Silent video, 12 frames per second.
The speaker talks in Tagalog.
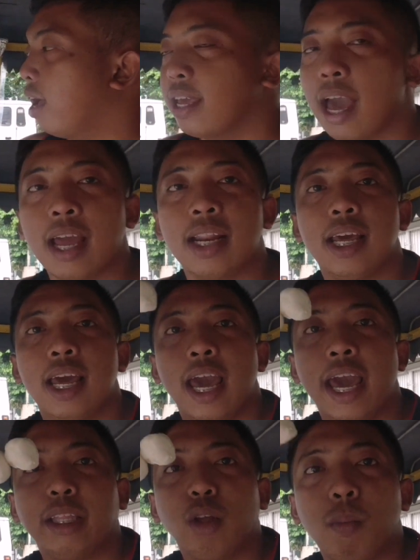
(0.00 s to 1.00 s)
Ayan.
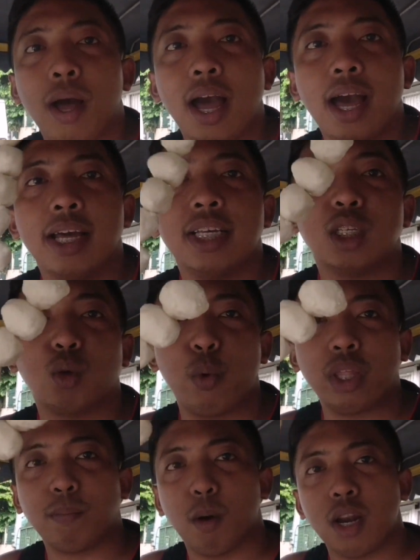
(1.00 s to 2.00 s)
Itong mga
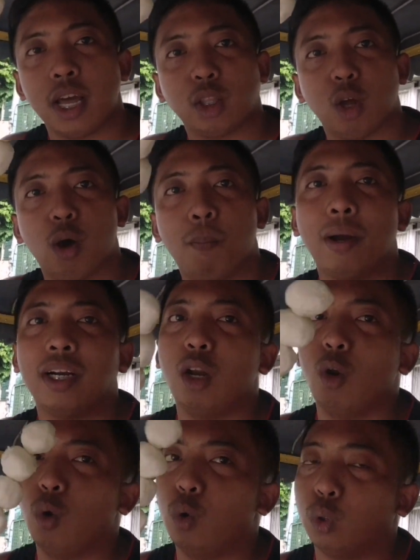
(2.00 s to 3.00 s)
squid ball na to, pag
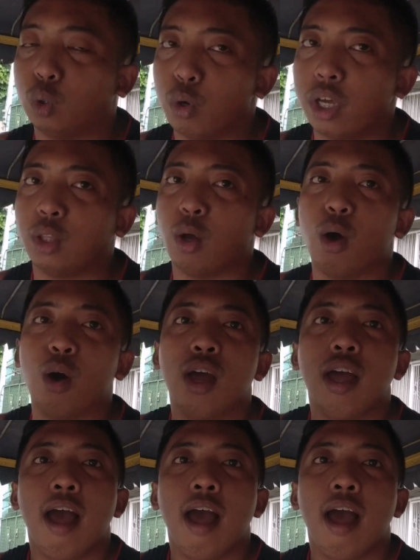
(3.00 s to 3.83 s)
niluluto ito,